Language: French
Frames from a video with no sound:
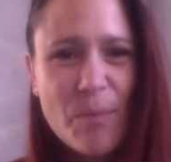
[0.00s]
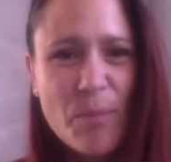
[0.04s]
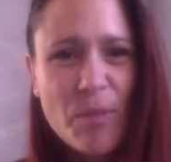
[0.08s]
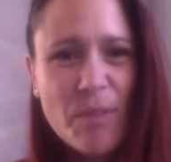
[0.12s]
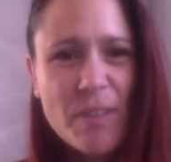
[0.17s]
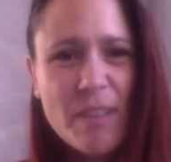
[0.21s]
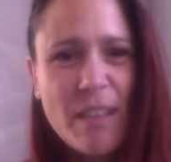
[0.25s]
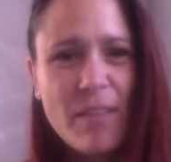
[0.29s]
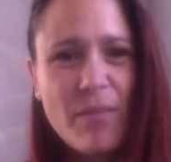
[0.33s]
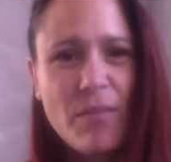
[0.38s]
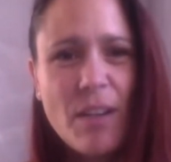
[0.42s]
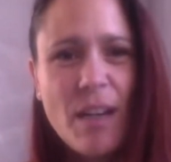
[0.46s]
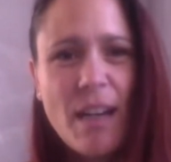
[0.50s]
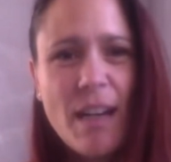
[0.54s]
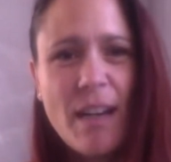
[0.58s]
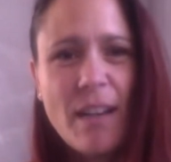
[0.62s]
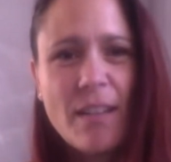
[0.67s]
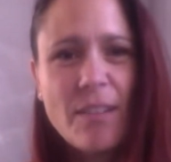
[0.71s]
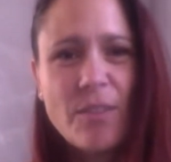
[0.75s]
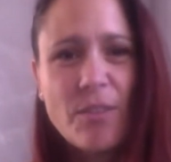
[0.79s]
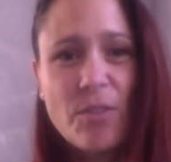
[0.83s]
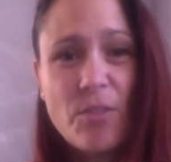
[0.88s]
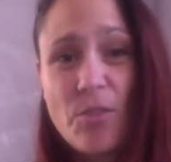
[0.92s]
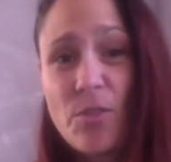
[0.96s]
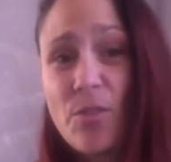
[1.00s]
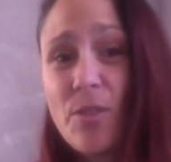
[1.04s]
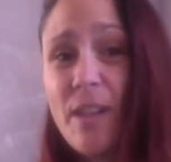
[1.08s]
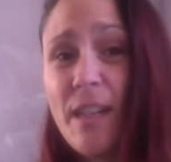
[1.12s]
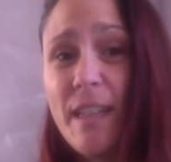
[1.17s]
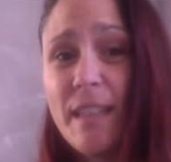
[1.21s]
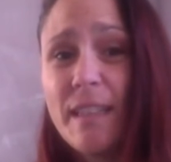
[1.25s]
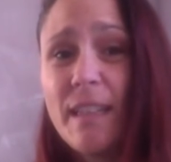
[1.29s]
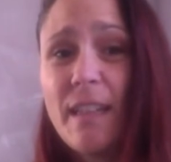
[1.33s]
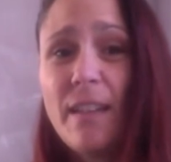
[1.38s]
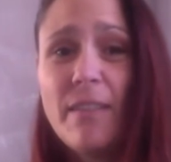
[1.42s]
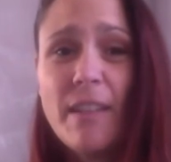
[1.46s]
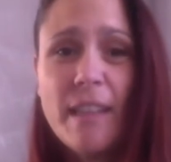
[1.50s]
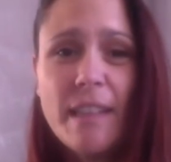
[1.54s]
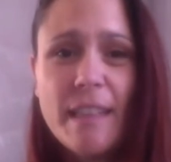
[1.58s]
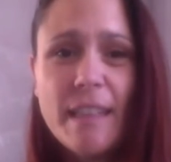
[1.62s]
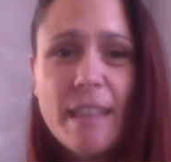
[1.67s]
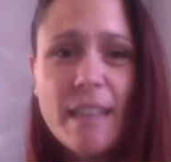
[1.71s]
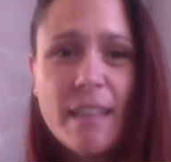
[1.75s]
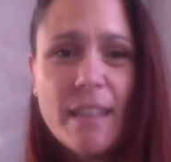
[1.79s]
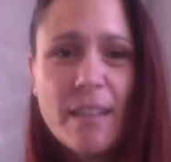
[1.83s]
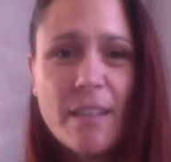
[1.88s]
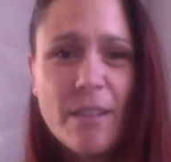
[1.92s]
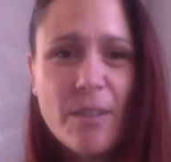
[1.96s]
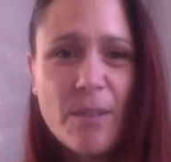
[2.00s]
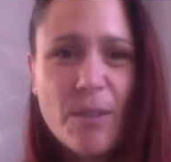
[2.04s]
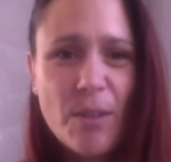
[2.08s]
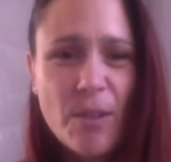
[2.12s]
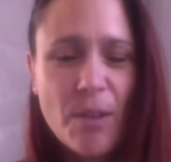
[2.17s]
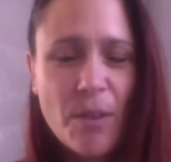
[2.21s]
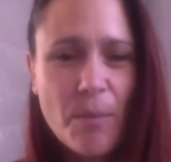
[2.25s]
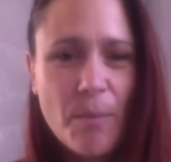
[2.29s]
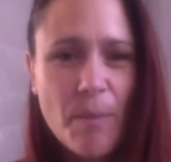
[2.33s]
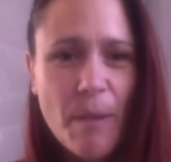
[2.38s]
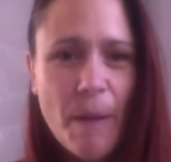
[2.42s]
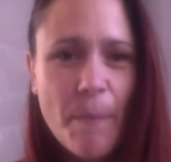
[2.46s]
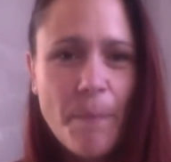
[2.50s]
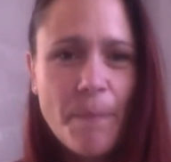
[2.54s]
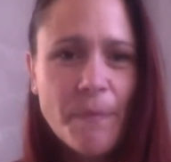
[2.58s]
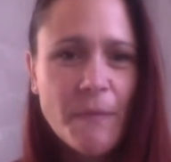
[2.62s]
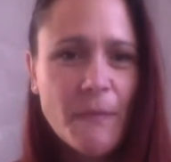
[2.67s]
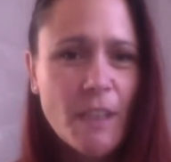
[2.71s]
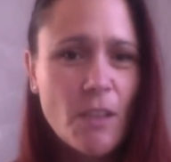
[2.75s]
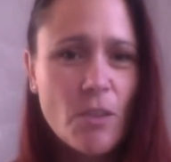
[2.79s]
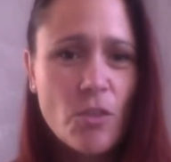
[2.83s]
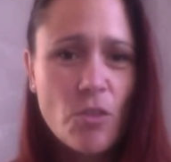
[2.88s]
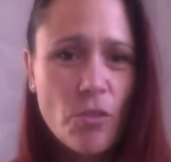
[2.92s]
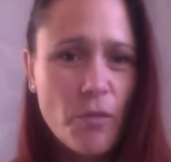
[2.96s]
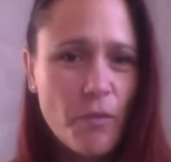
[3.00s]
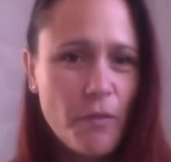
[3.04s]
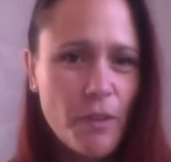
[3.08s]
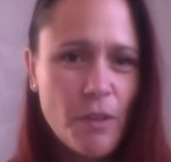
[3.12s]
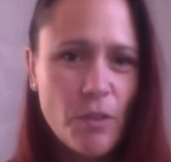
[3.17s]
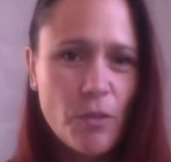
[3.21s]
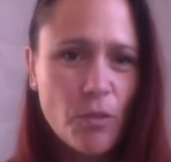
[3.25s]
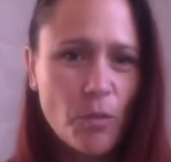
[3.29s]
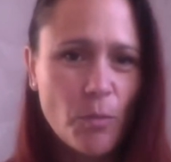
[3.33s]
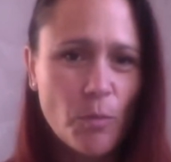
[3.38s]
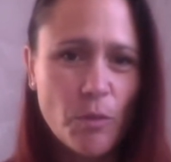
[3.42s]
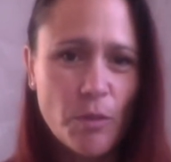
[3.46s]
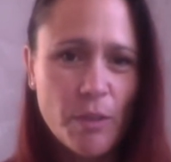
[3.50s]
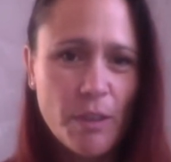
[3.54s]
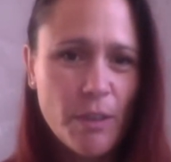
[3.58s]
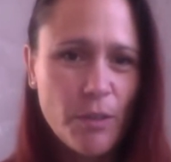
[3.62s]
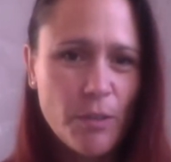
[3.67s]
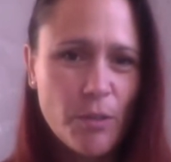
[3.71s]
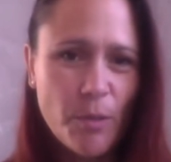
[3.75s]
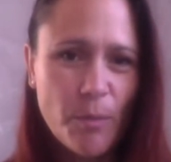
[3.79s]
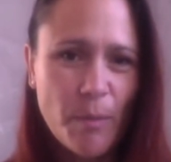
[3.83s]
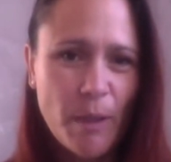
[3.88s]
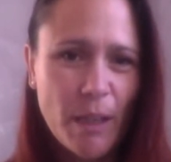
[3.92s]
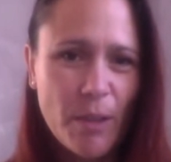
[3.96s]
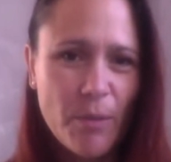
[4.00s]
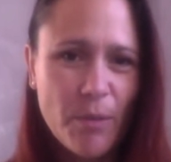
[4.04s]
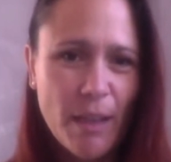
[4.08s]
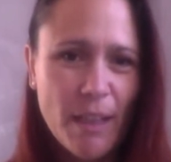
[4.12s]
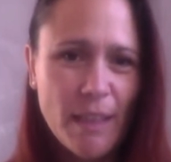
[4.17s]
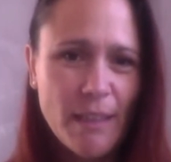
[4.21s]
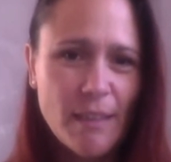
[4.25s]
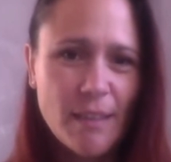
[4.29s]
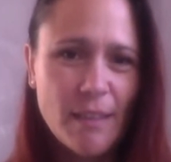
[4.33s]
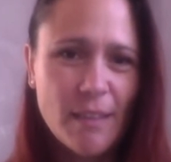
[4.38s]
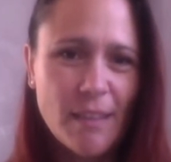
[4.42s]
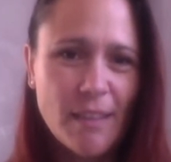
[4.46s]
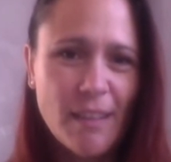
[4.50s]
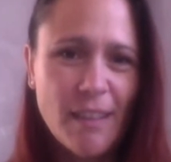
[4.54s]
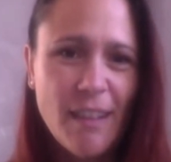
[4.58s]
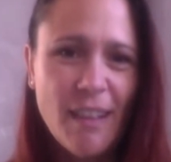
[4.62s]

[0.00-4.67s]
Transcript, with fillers: savoir ce que j'aurai à travailler euh, le lendemain, et je le fais sur mon lit, sur ma couette.